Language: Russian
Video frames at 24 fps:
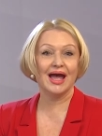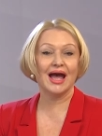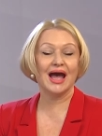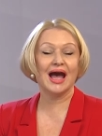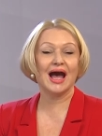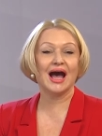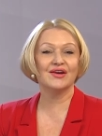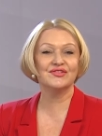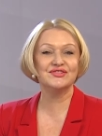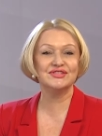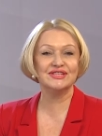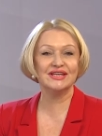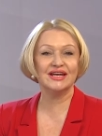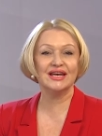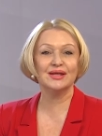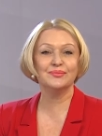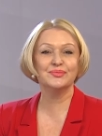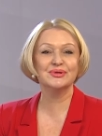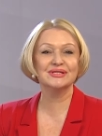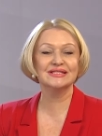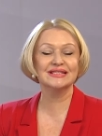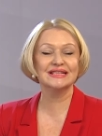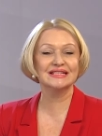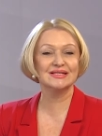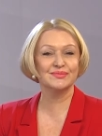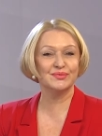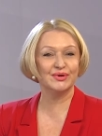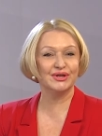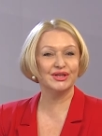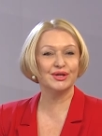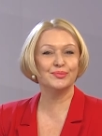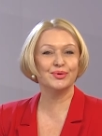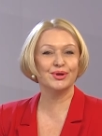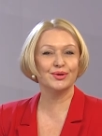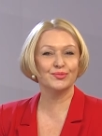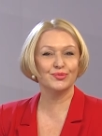А все ли
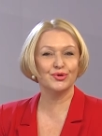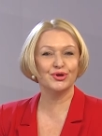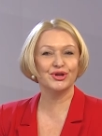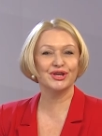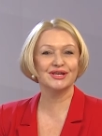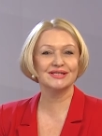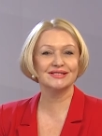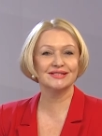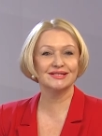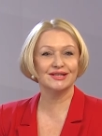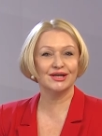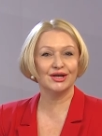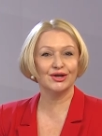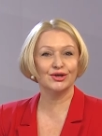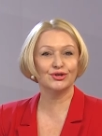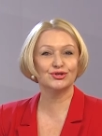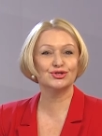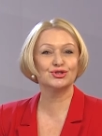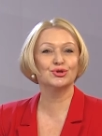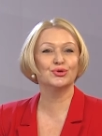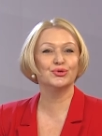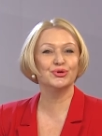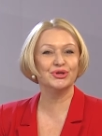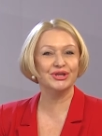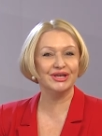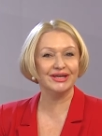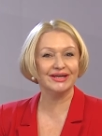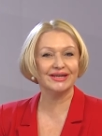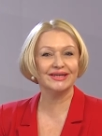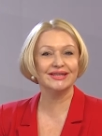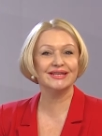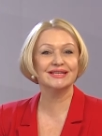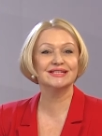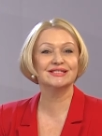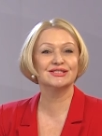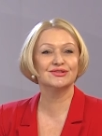бизнесмены Приморья знают, что у
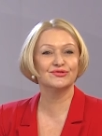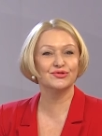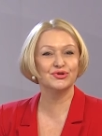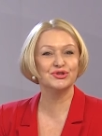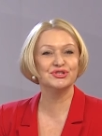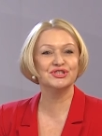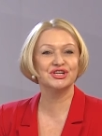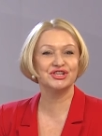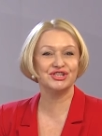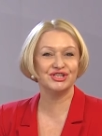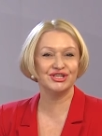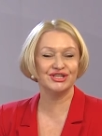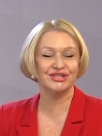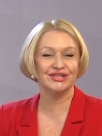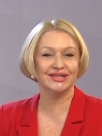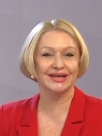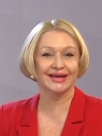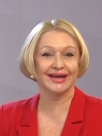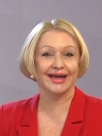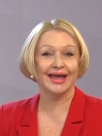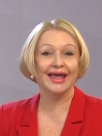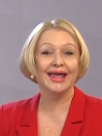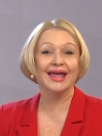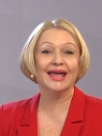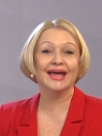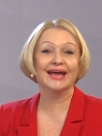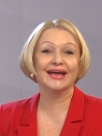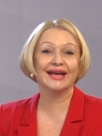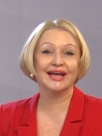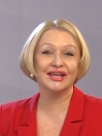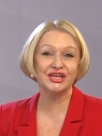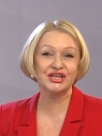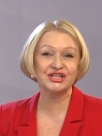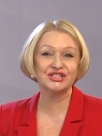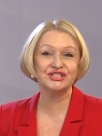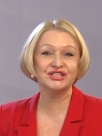них есть свой защитник?
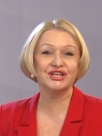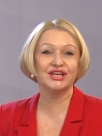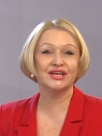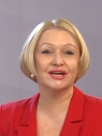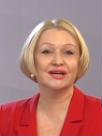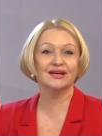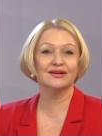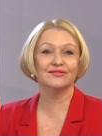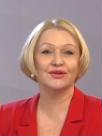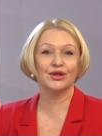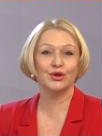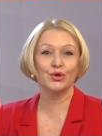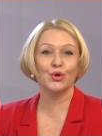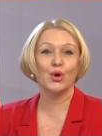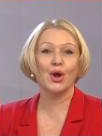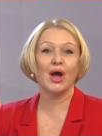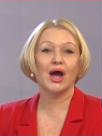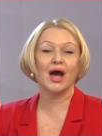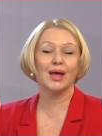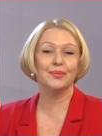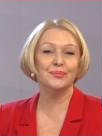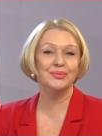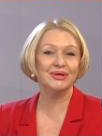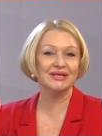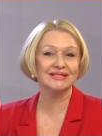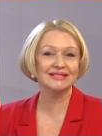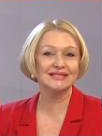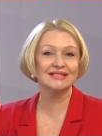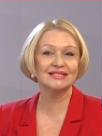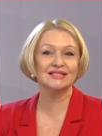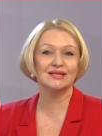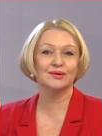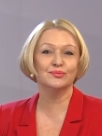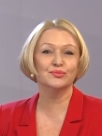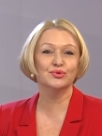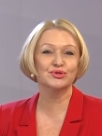Конечно, я говорю о
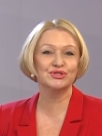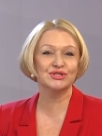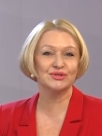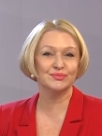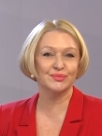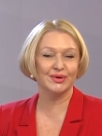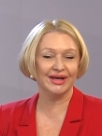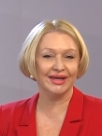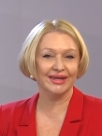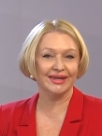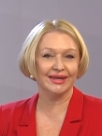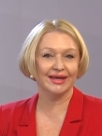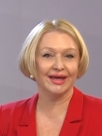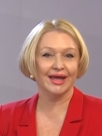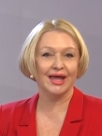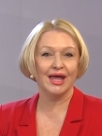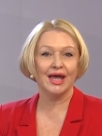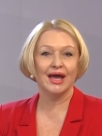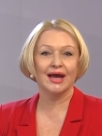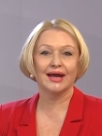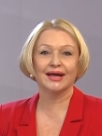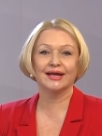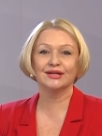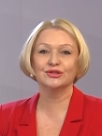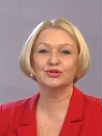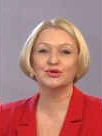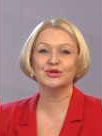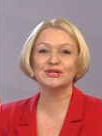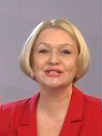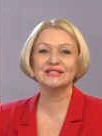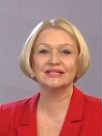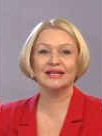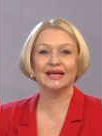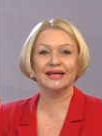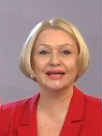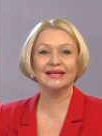бизнес-омбудсмене, который
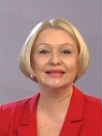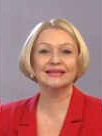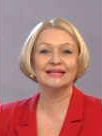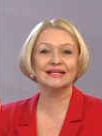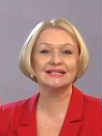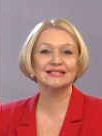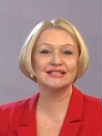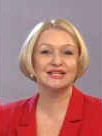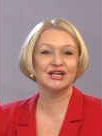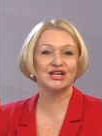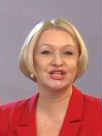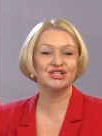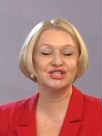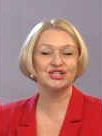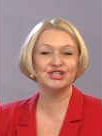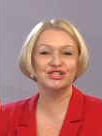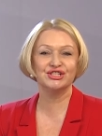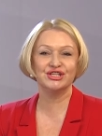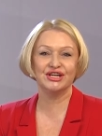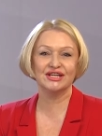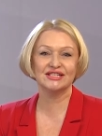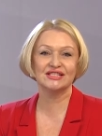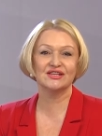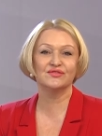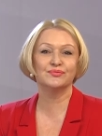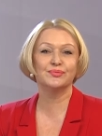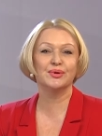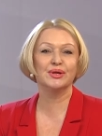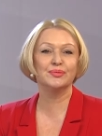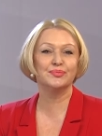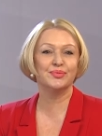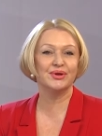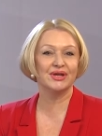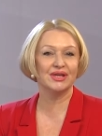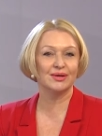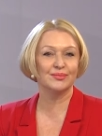стоит на страже интересов
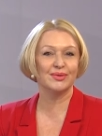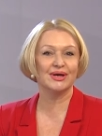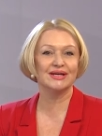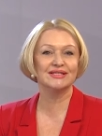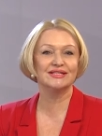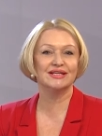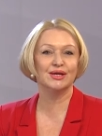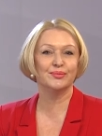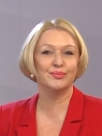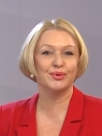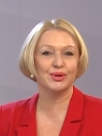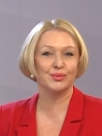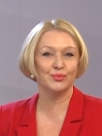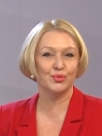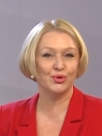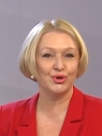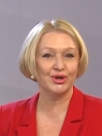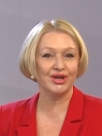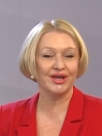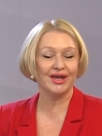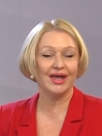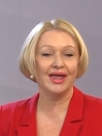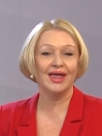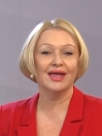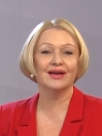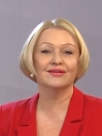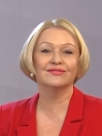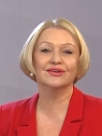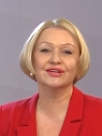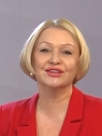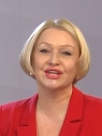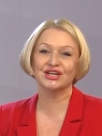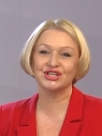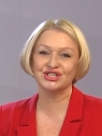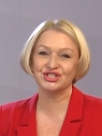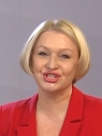предпринимателей Приморья в
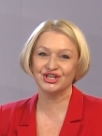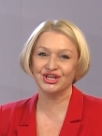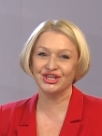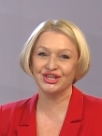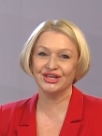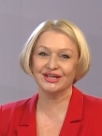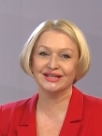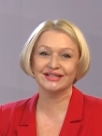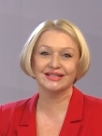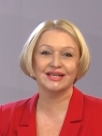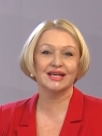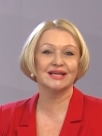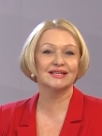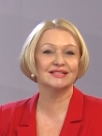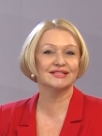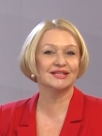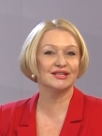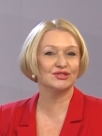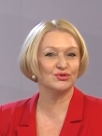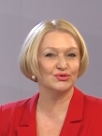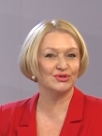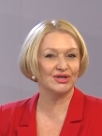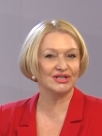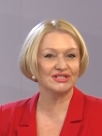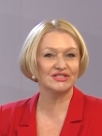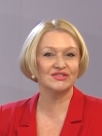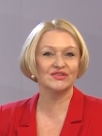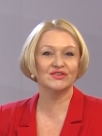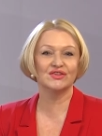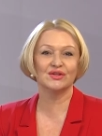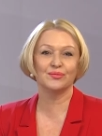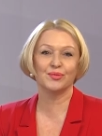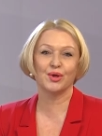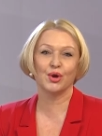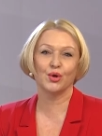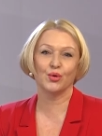отношениях с
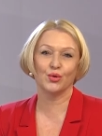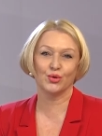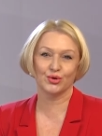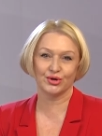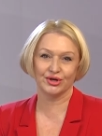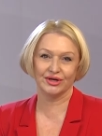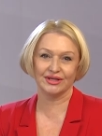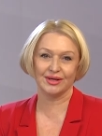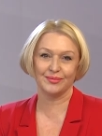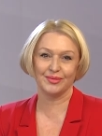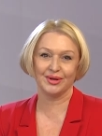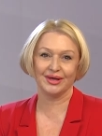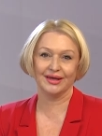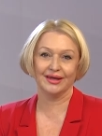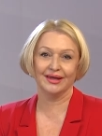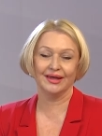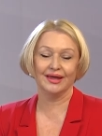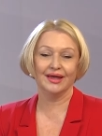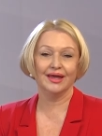государственными органами.